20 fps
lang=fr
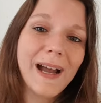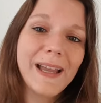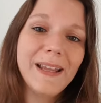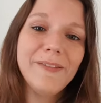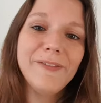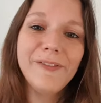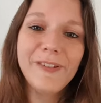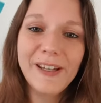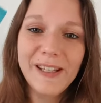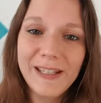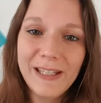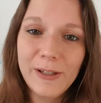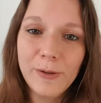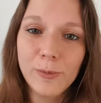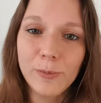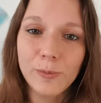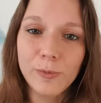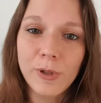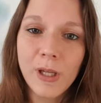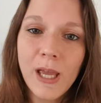reine
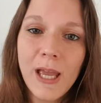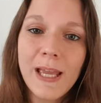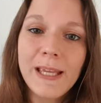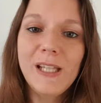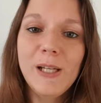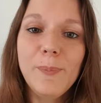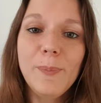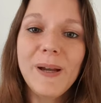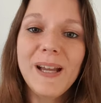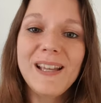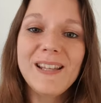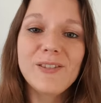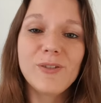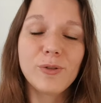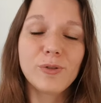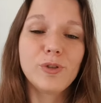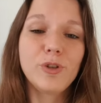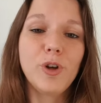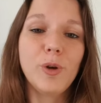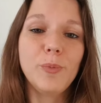Frédégonde, qu'il
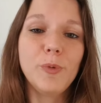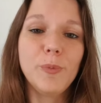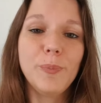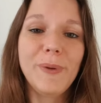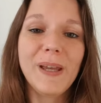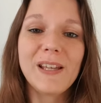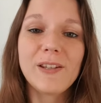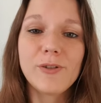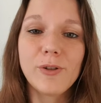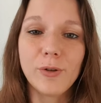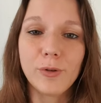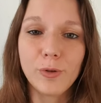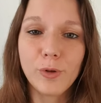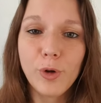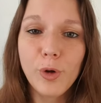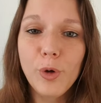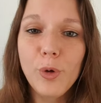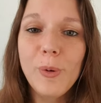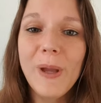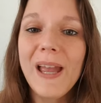présente comme une personne
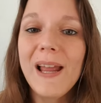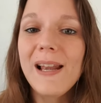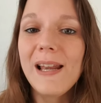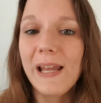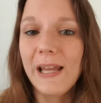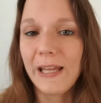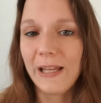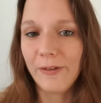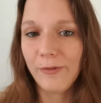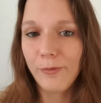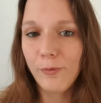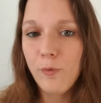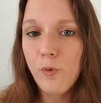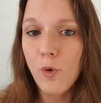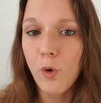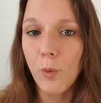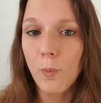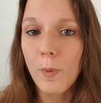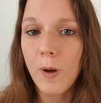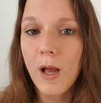cruelle et
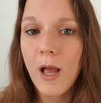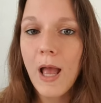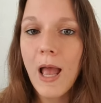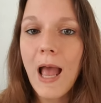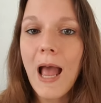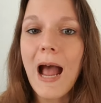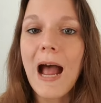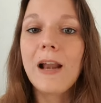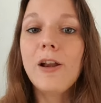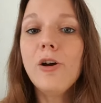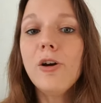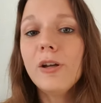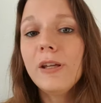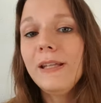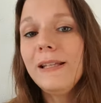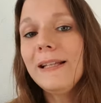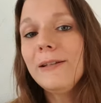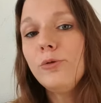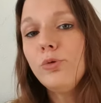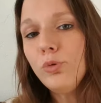fourbe. Alors
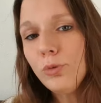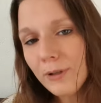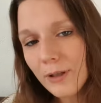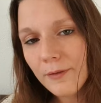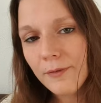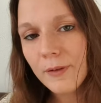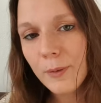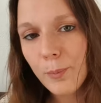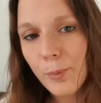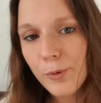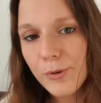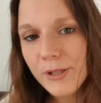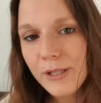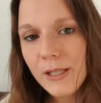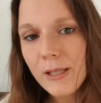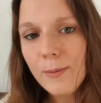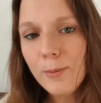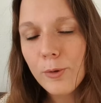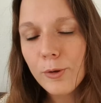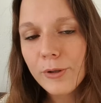il est tout à fait
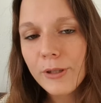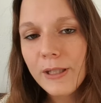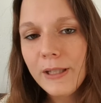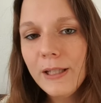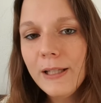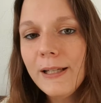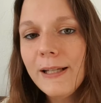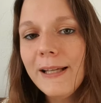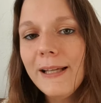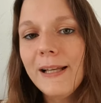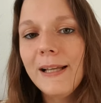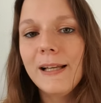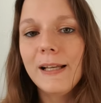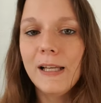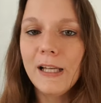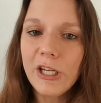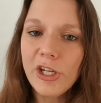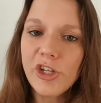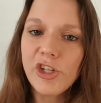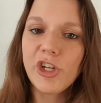possible qu'il ait
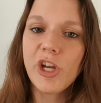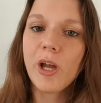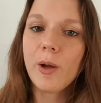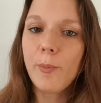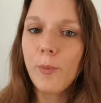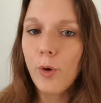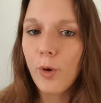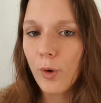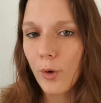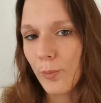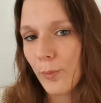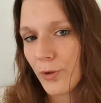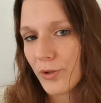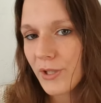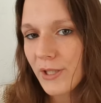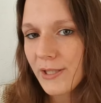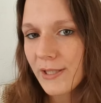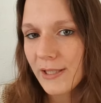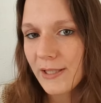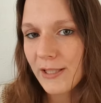légèrement
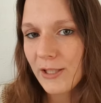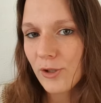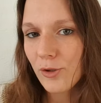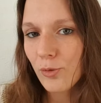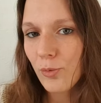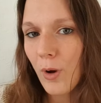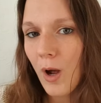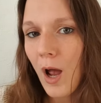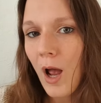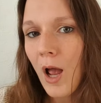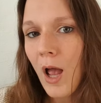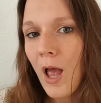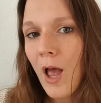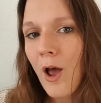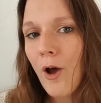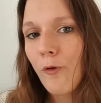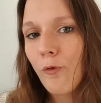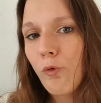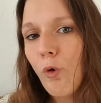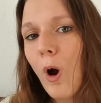romancé cette histoire,
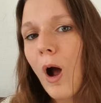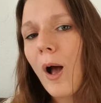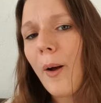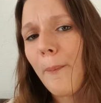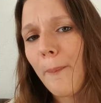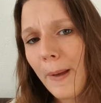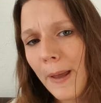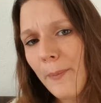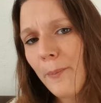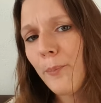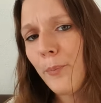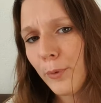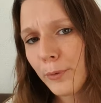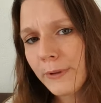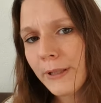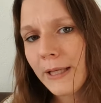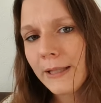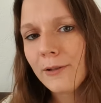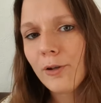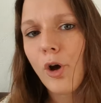voire même
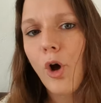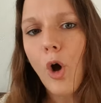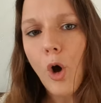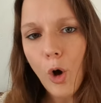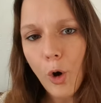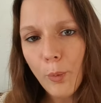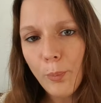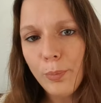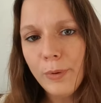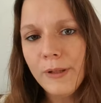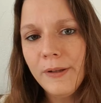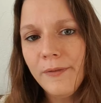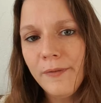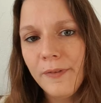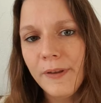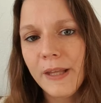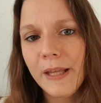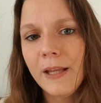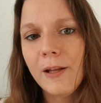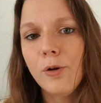peut-être
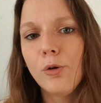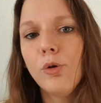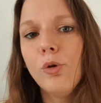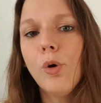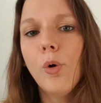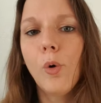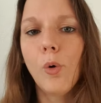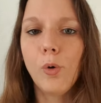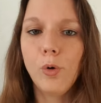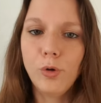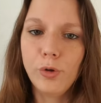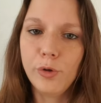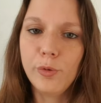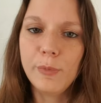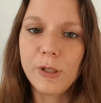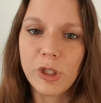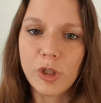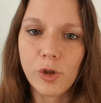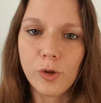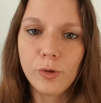amplifié le rôle de
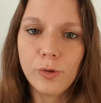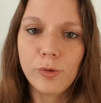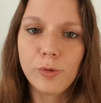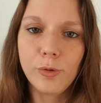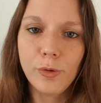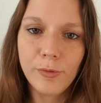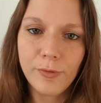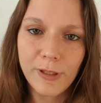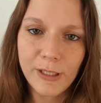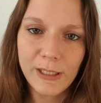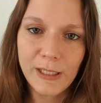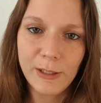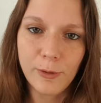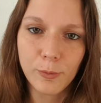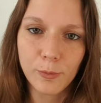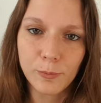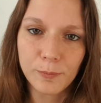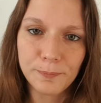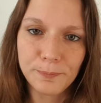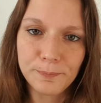méchante de Frédégonde.